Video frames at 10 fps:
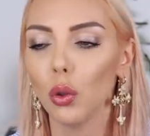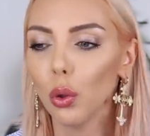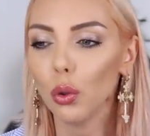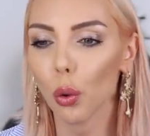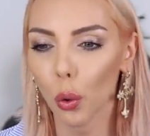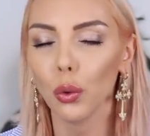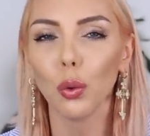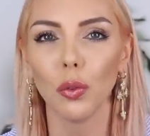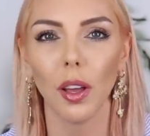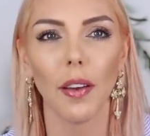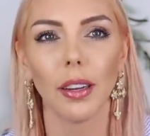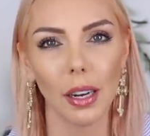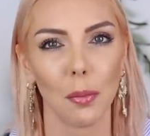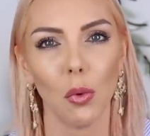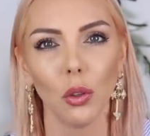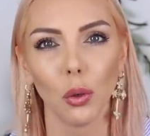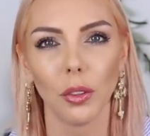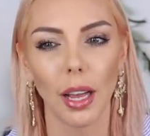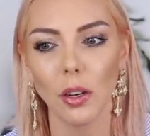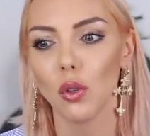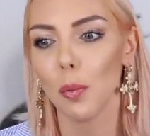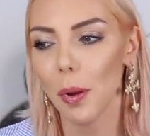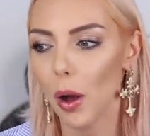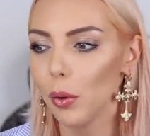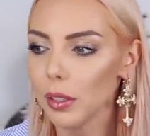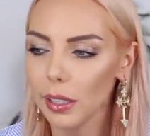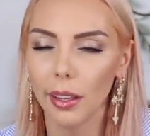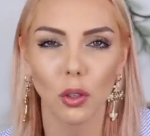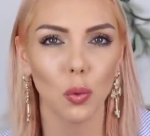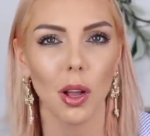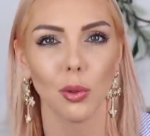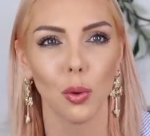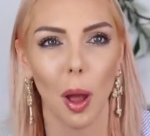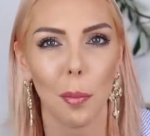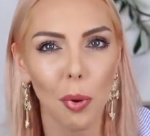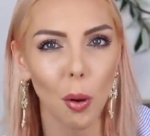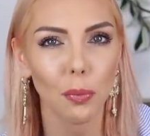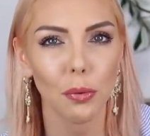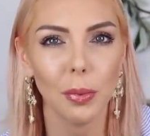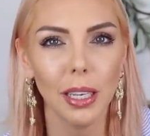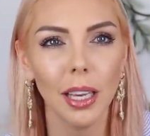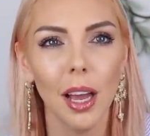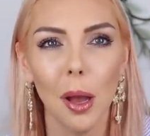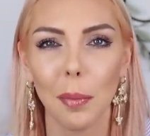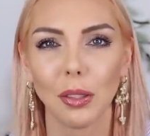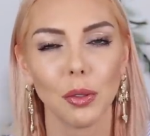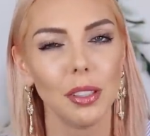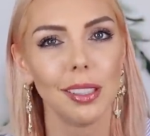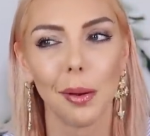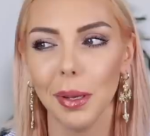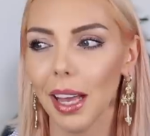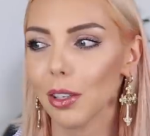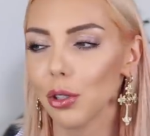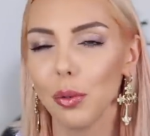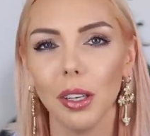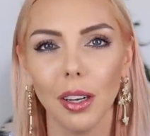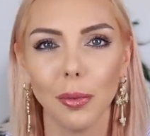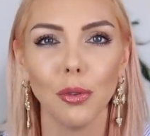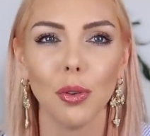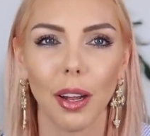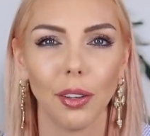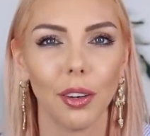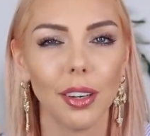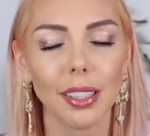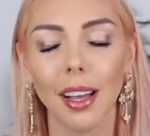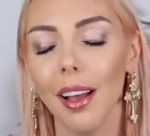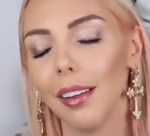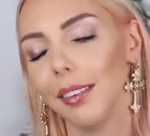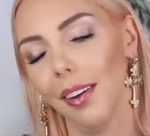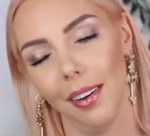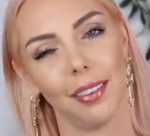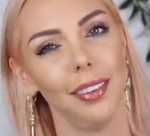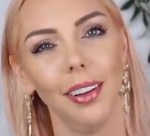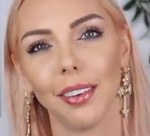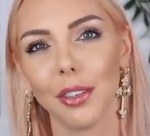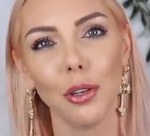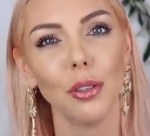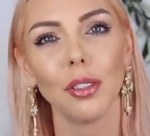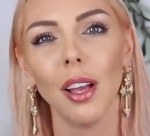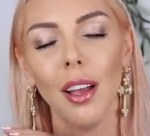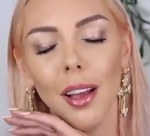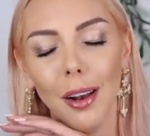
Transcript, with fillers: de te retrouver avec la moindre tâche, de pas oser t'asseoir sur un banc public parce que si jamais il y a un chewing-gum, tu l'as dans l'os. Non, non, juste